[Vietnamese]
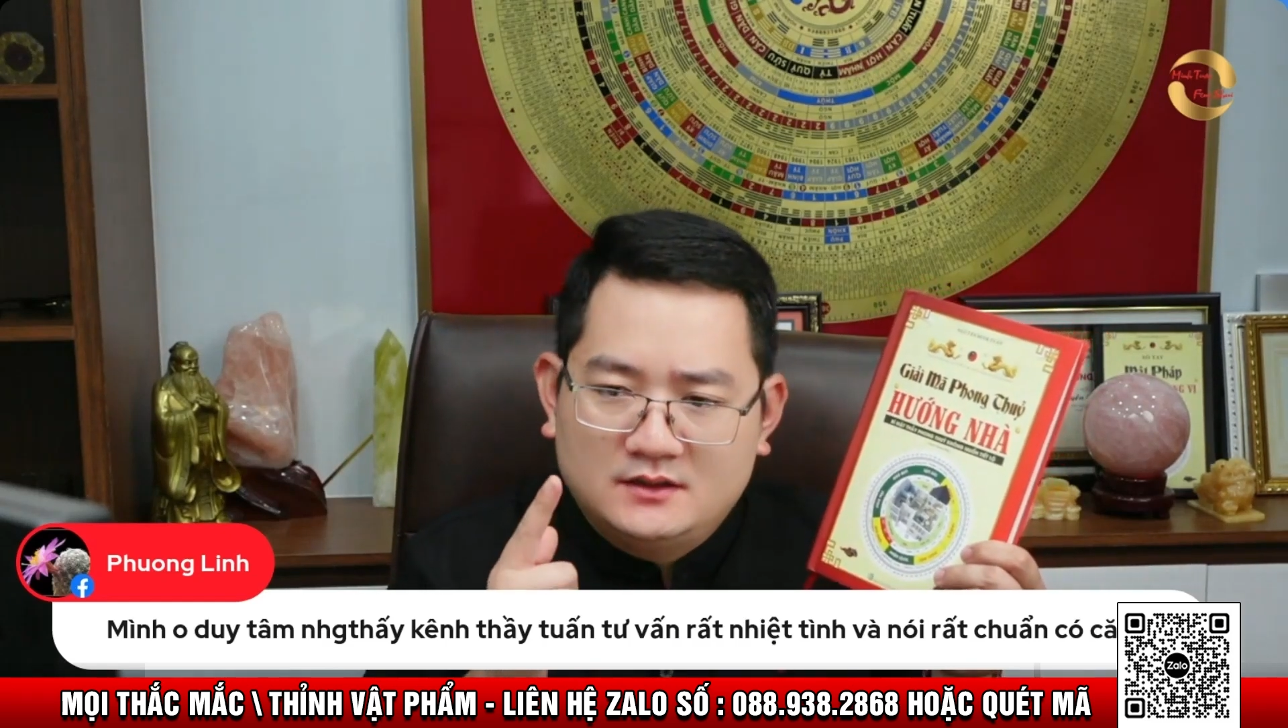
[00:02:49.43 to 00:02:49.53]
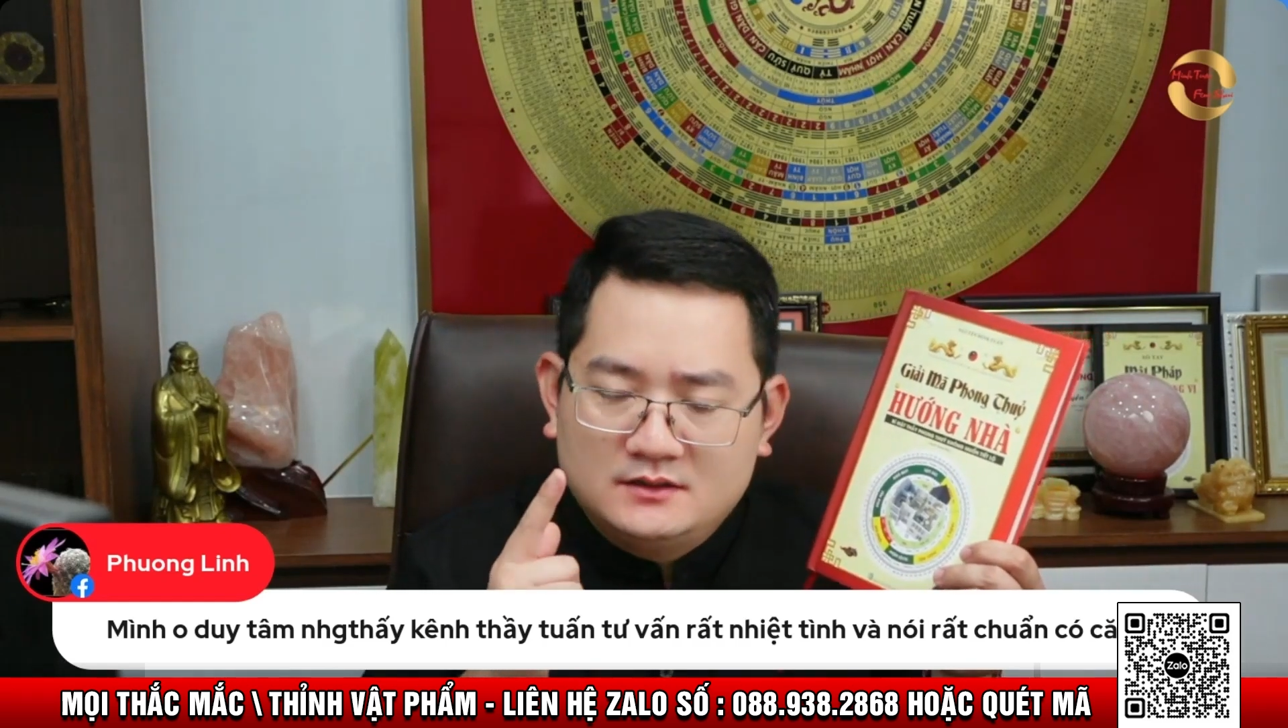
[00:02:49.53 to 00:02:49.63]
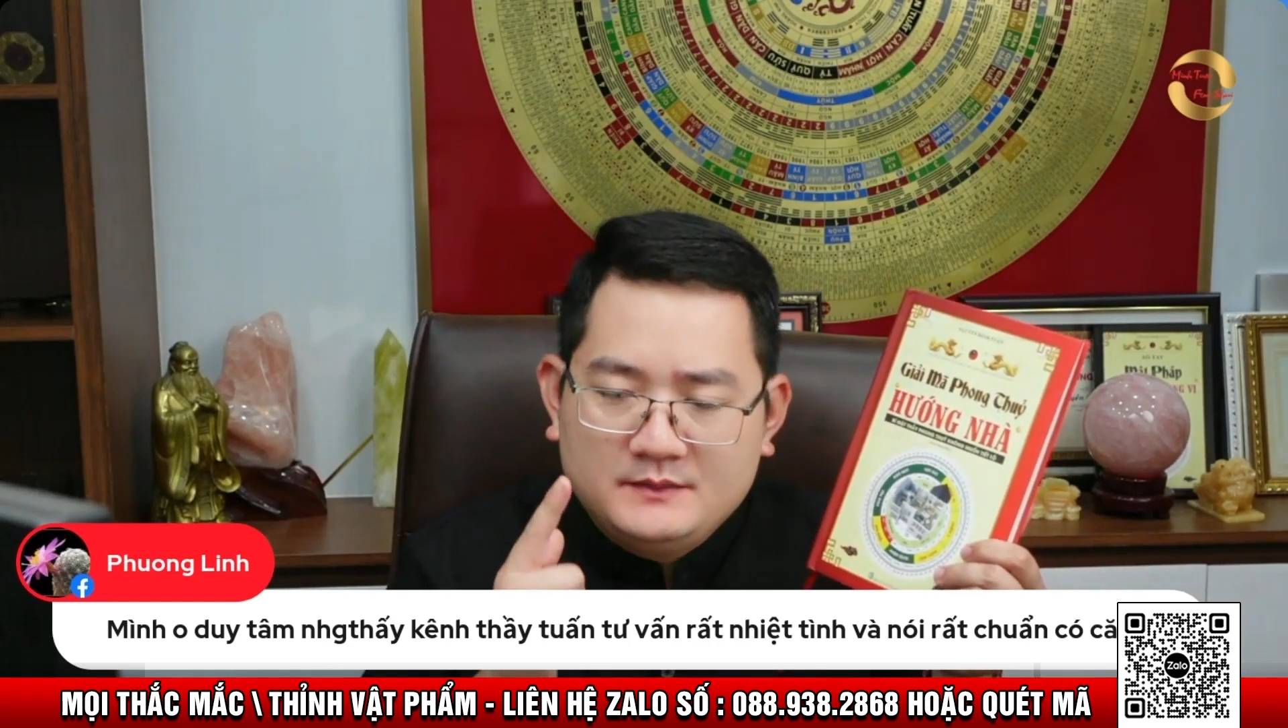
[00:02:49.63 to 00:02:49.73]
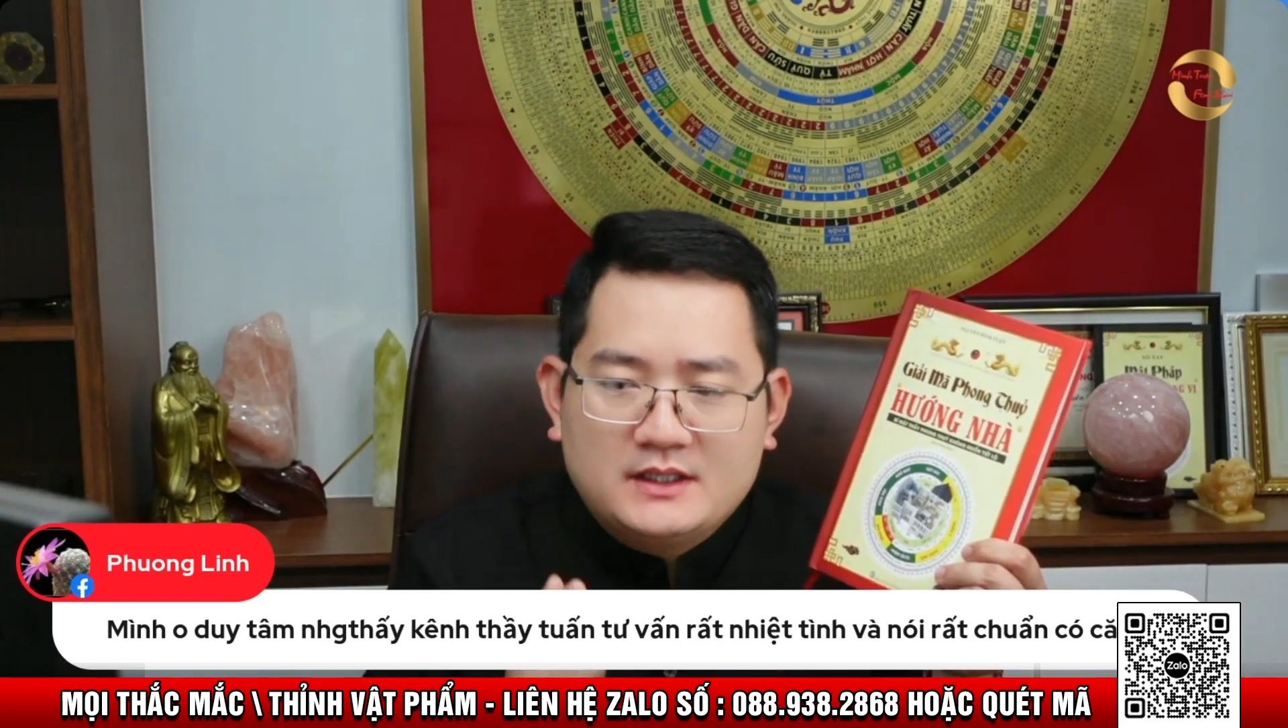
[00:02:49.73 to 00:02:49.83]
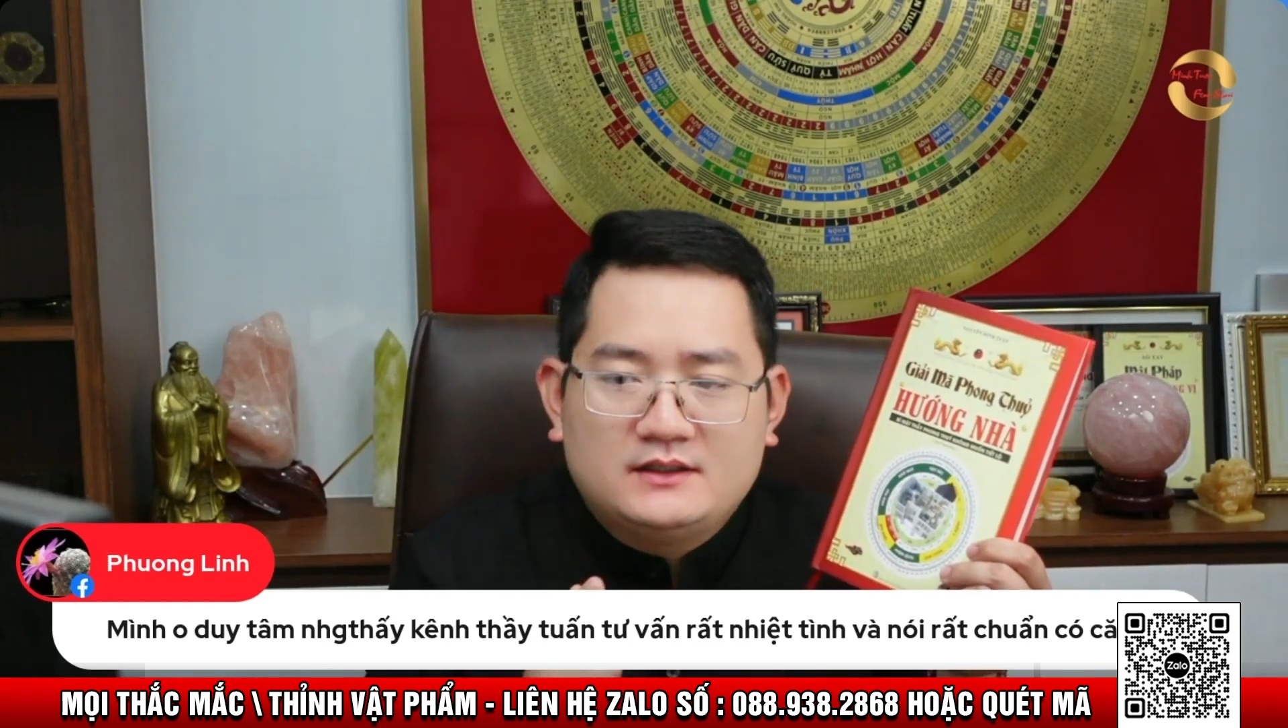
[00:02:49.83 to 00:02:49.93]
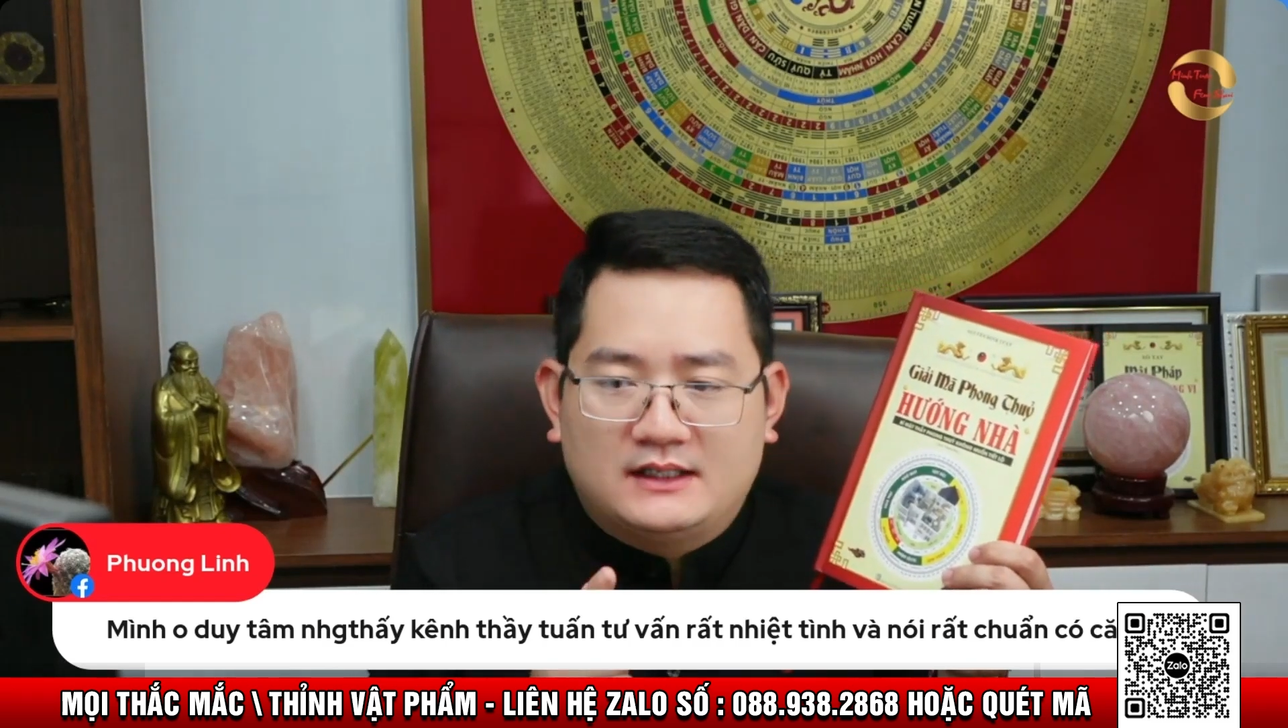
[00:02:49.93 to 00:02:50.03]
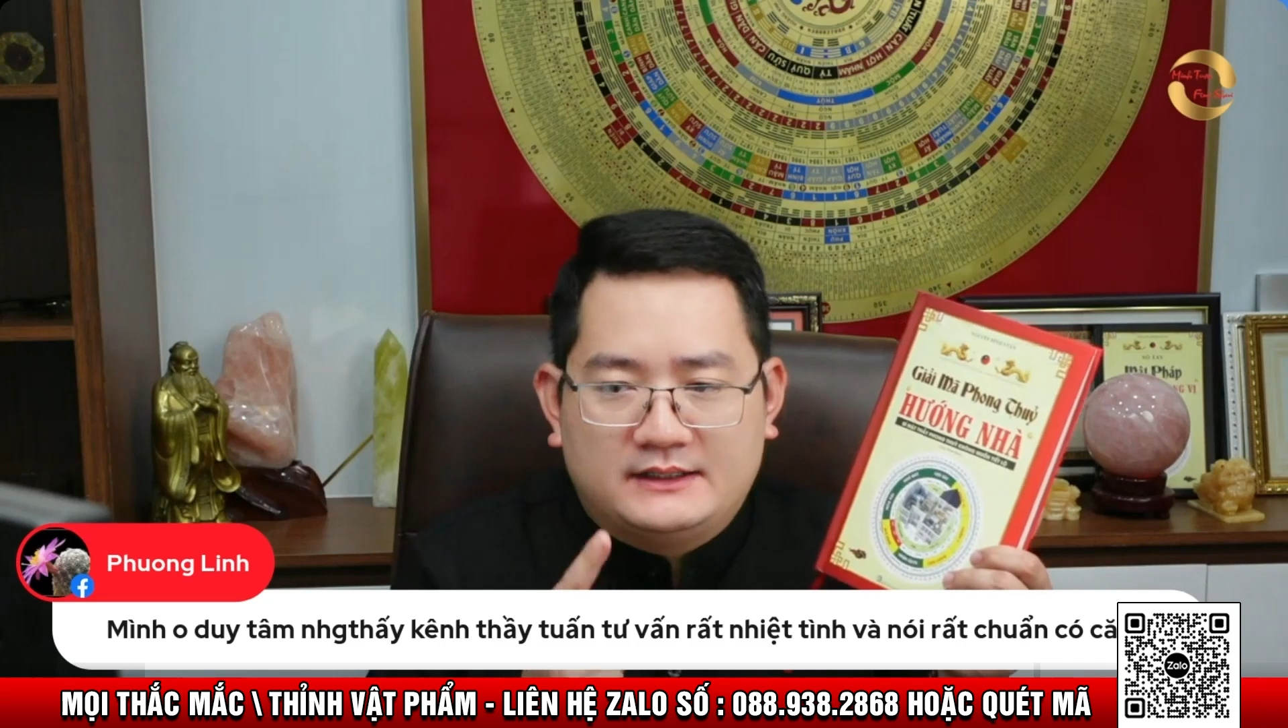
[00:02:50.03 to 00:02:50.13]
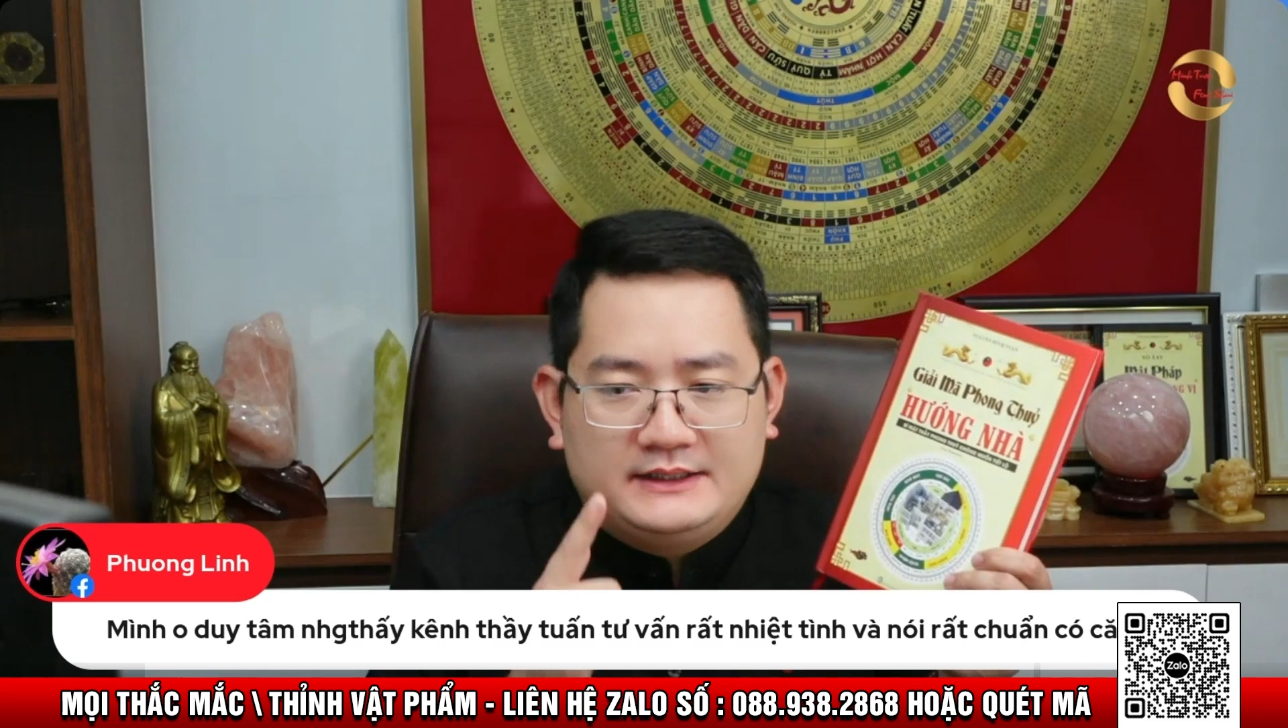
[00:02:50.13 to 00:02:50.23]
biết là cái